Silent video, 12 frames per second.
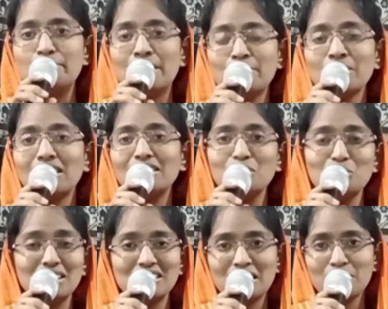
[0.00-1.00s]
మేము కలిగి
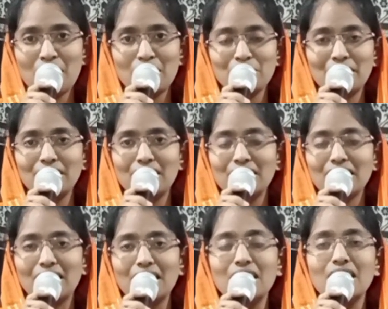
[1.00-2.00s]
ఉన్న తీర్మానం
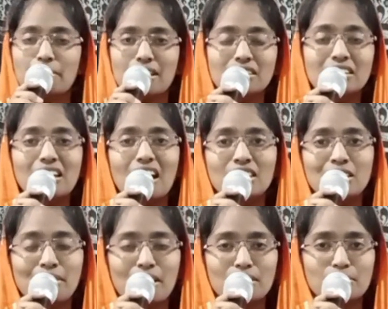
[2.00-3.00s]
ఏంటంటే ప్రతి
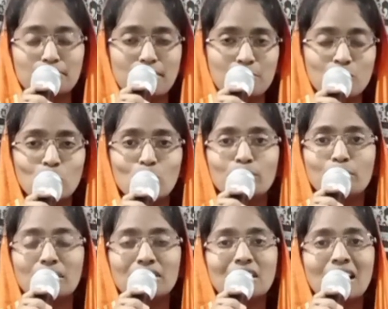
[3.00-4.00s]
ఆదివారం మేము
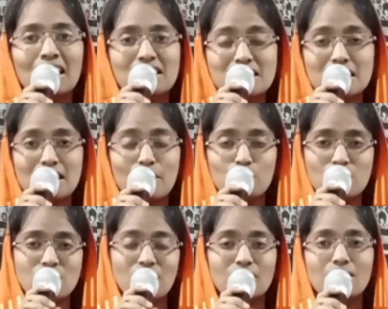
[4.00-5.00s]
కుటుంబం అంతా కలిసి దేవుని
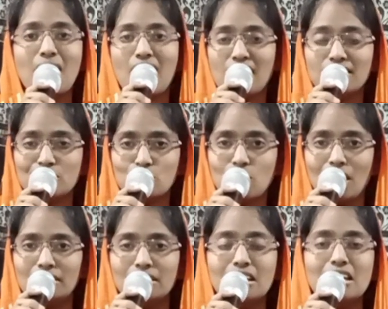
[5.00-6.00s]
సన్నిధిలో
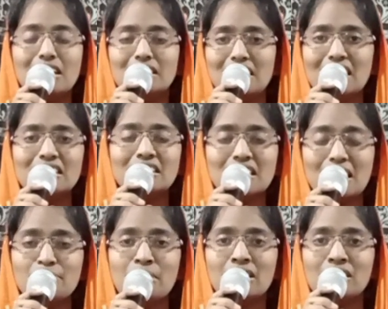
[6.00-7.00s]
ఆరాధించాలి ఏది
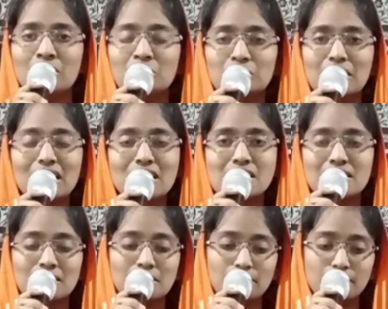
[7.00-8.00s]
ఏమైనా కూడా
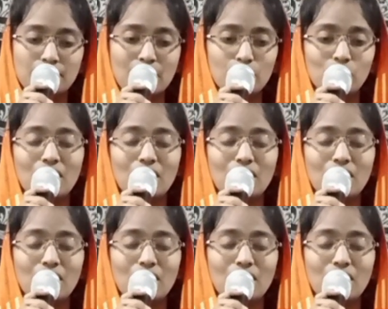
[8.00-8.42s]
మేము